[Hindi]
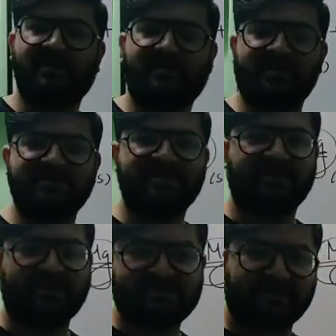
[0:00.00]
का क्रक्स
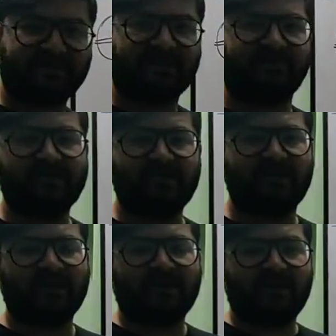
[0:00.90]
ये चैप्टर में
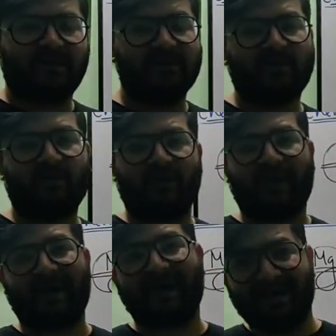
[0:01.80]
हमको
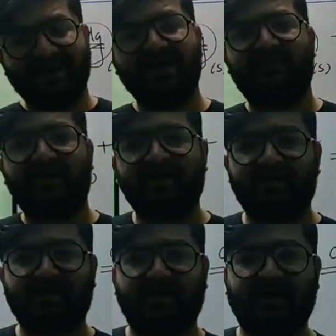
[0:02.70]
आइडेंटिफाई
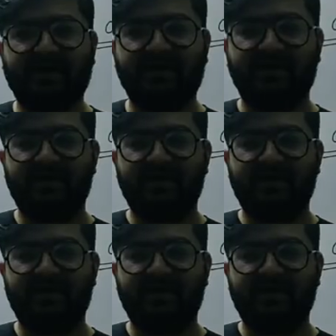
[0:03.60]
करना है